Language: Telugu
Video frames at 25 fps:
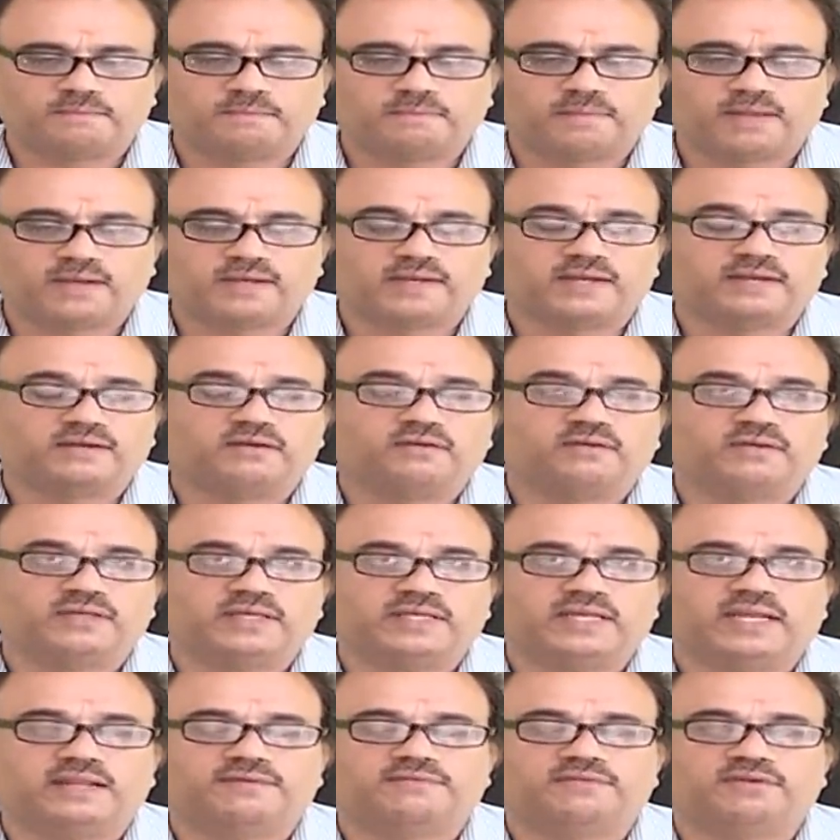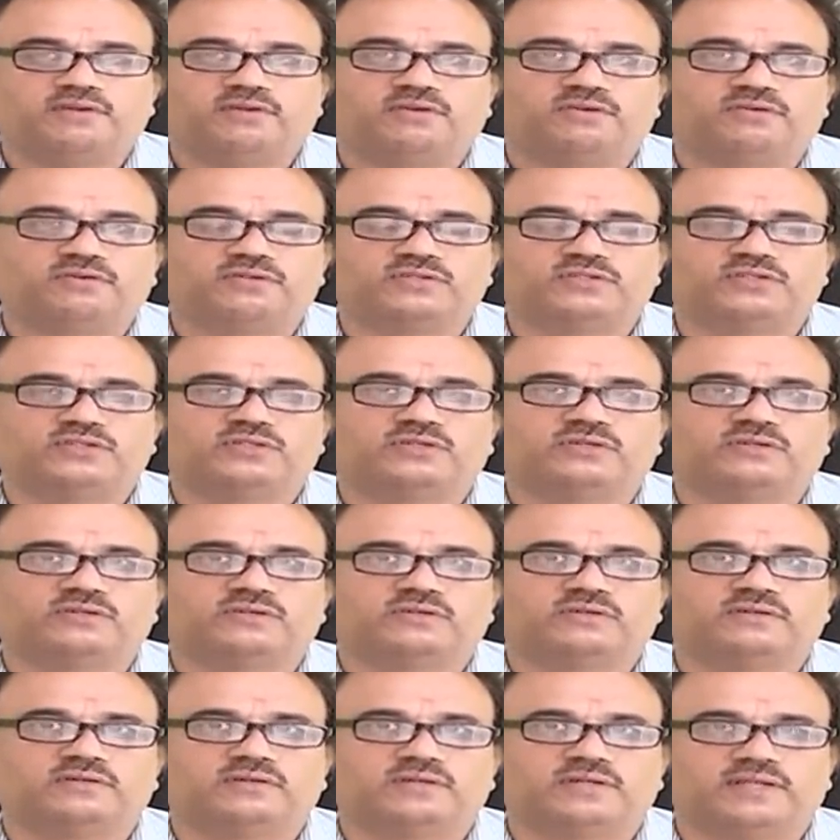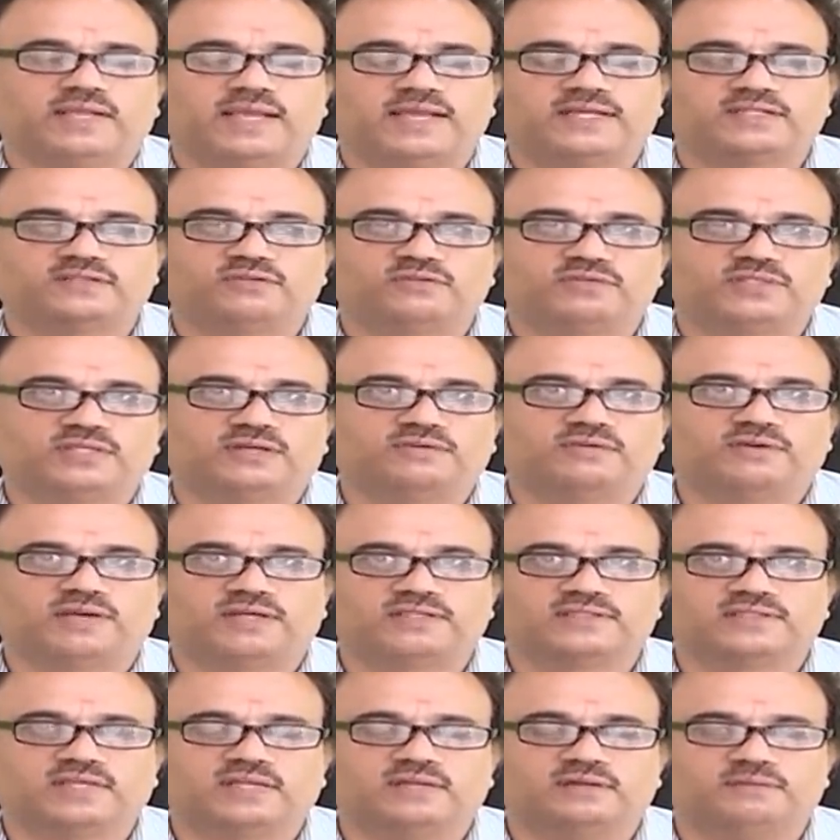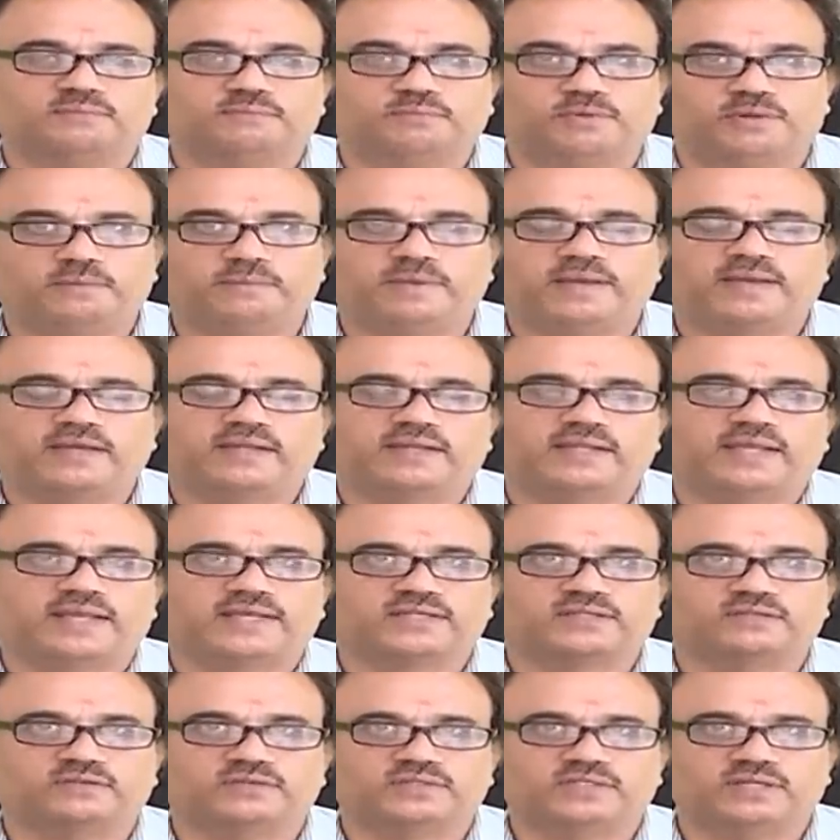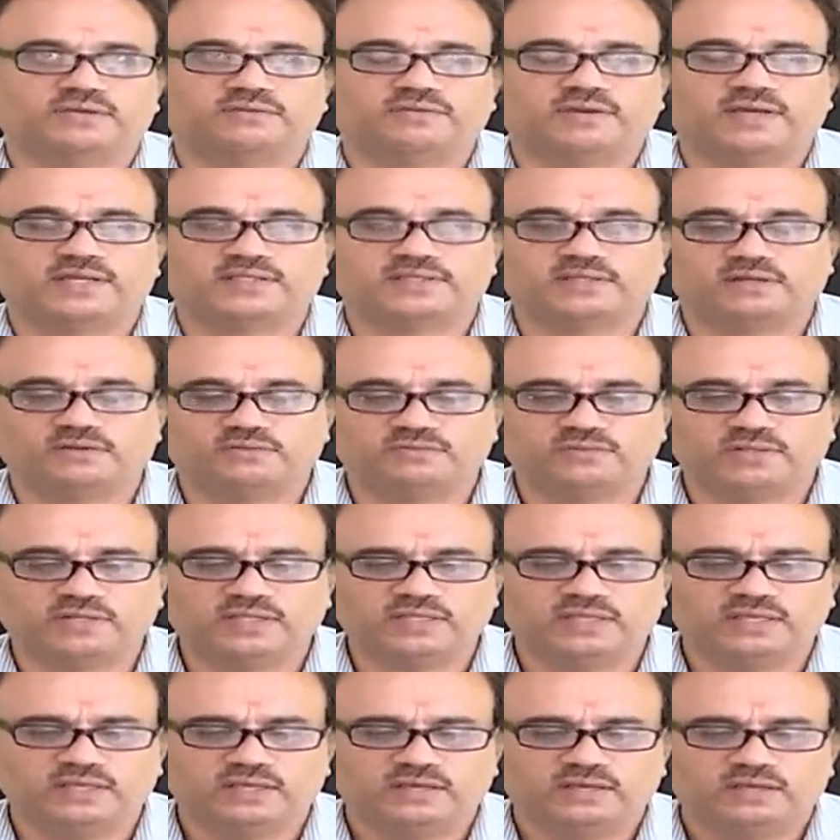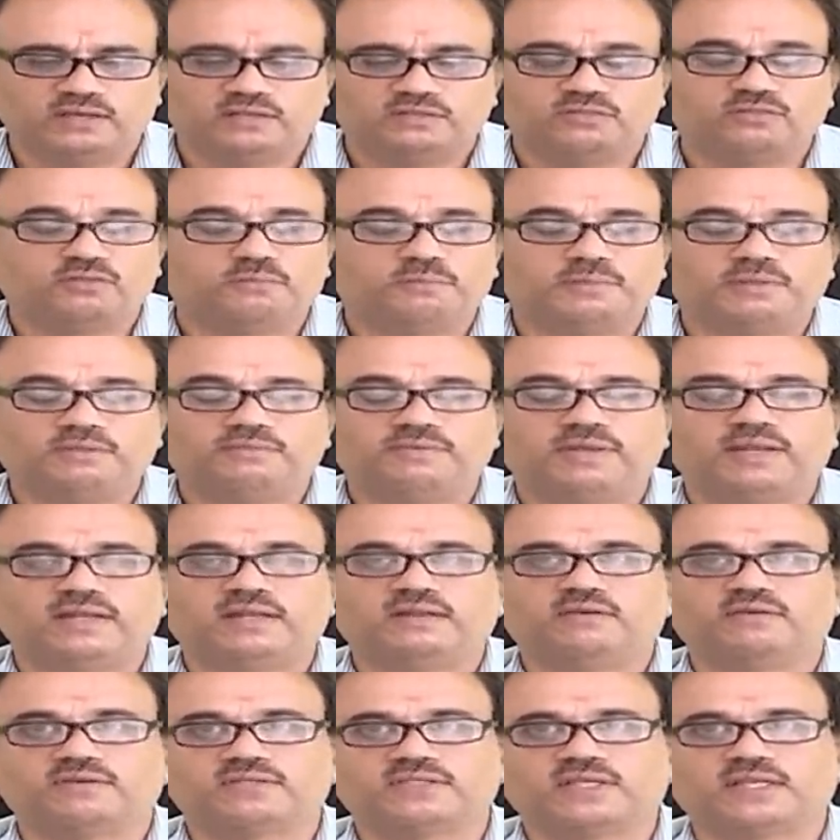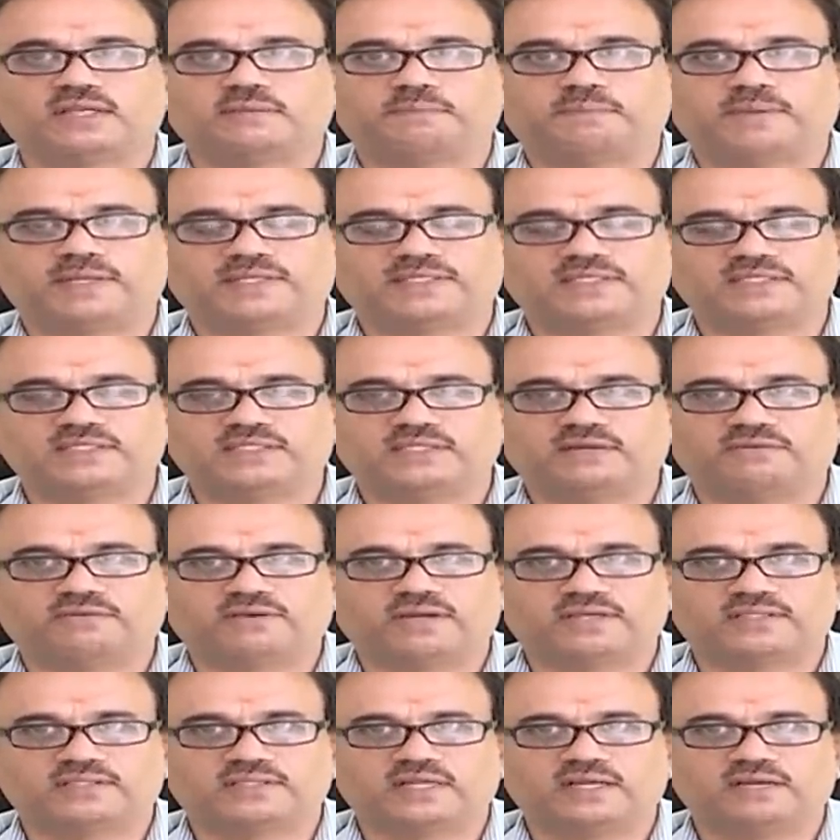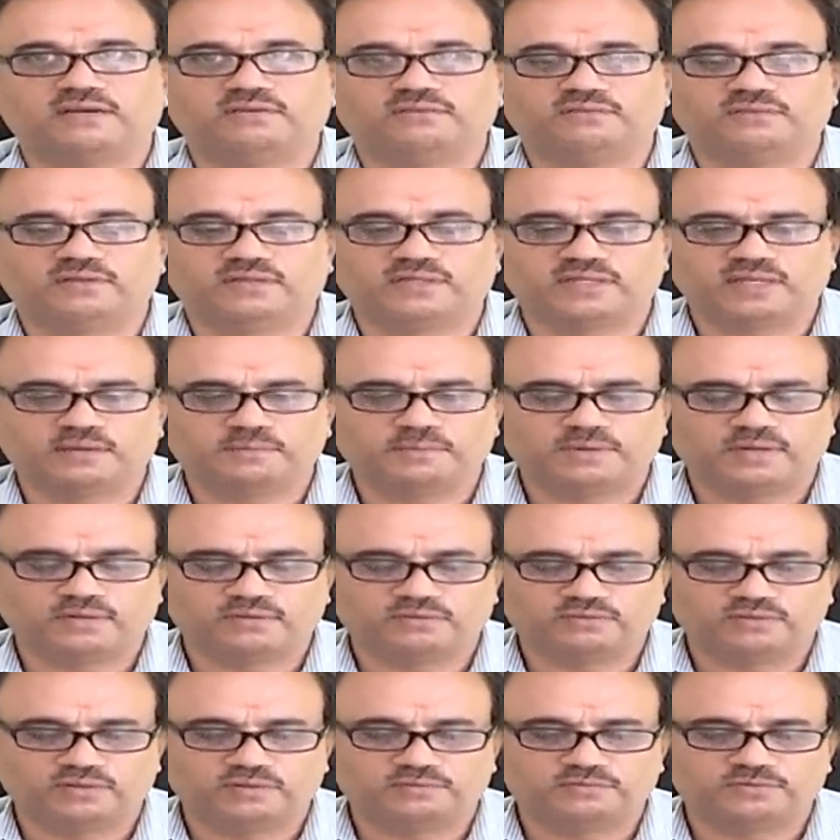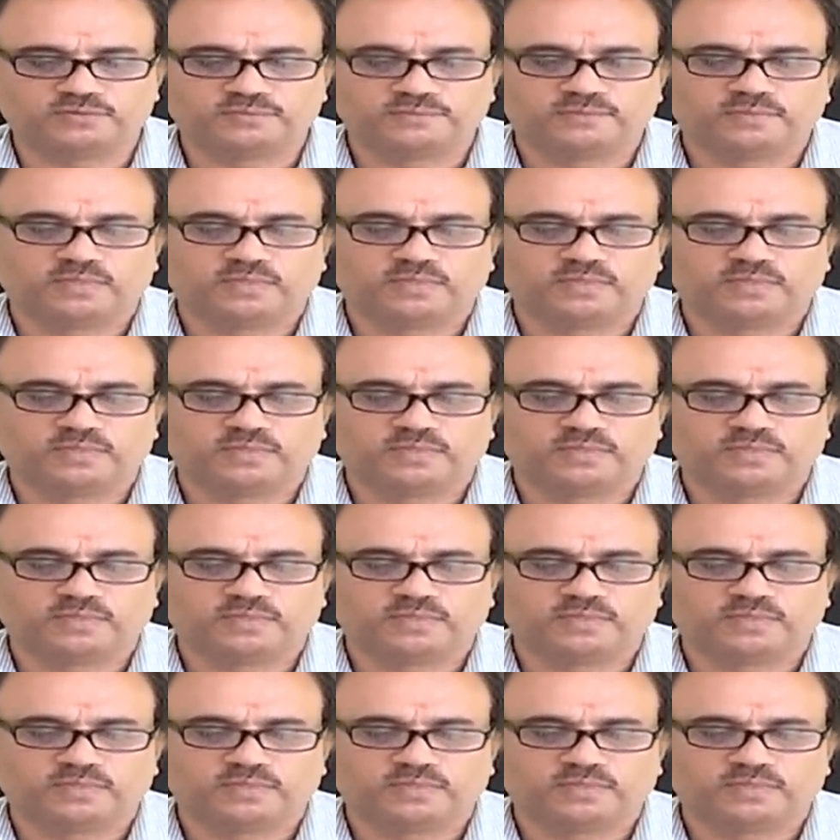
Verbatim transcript: మార్కెట్లో ఈ లెవెల్లో కొంచెం రియాక్షన్ వచ్చే అవకాశాలు పుల్ బ్యాక్ రియాక్షన్ వచ్చే అవకాశాలు ఉందని తొమ్మిది వేలని ఒకసారి పరీక్షించే అవకాశాలు ఉన్నట్టుగా మనం అనుకున్నాము